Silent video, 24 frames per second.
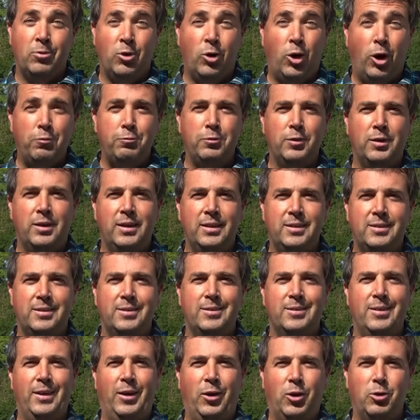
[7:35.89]

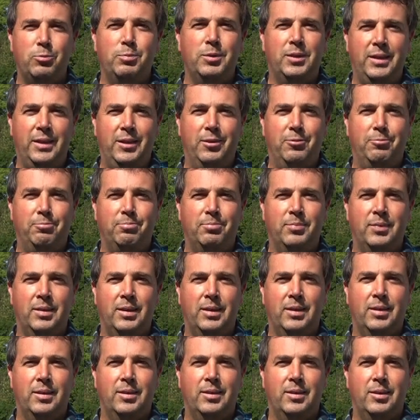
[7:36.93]
Hoffentlich auch mit Ihnen.
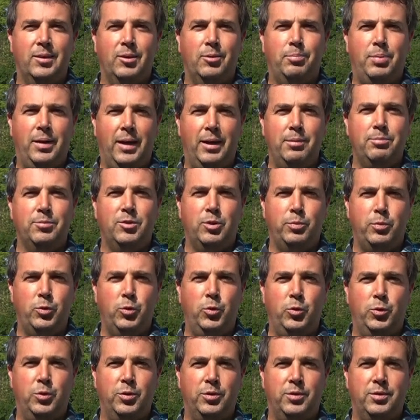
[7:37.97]
Bleiben Sie
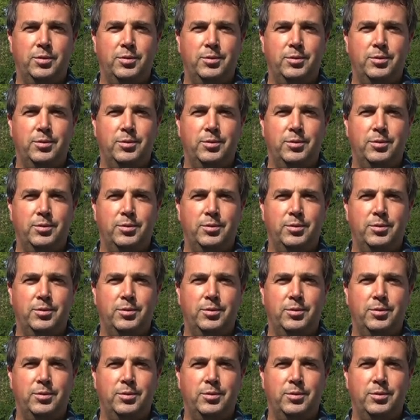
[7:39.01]
behütet.